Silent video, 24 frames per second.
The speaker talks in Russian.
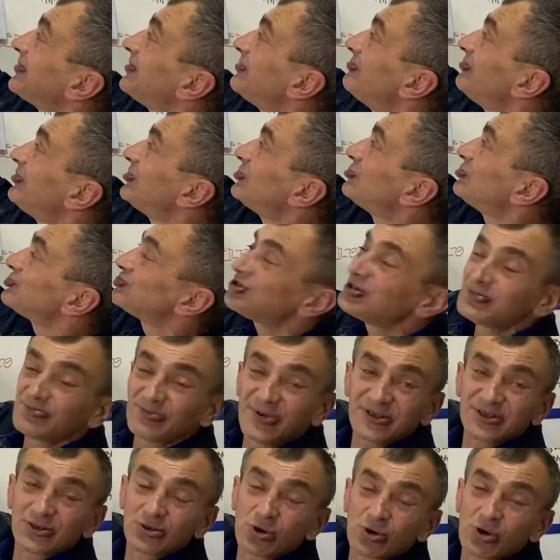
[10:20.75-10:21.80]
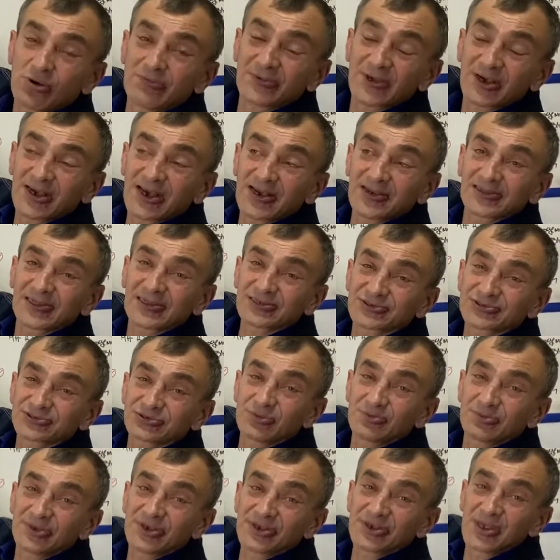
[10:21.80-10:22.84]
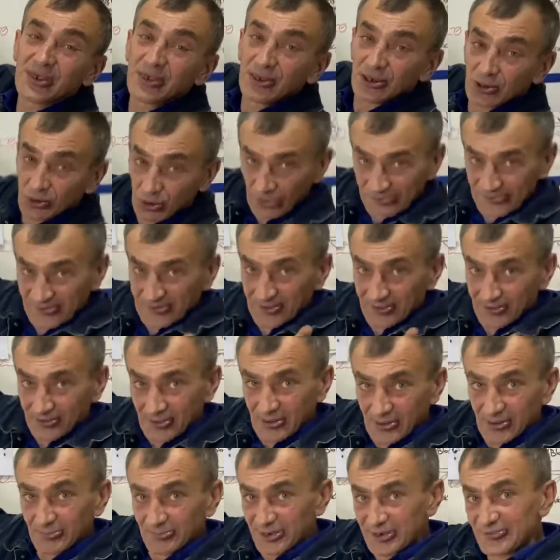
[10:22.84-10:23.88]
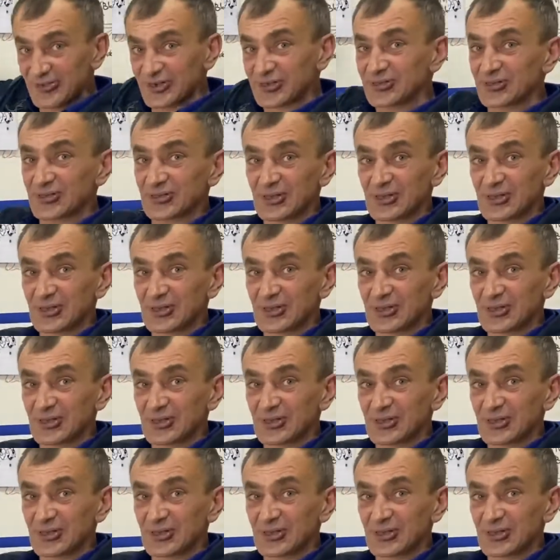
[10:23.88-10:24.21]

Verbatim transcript: и приучить быть ровно, как должно быть. И он со... привыкнет.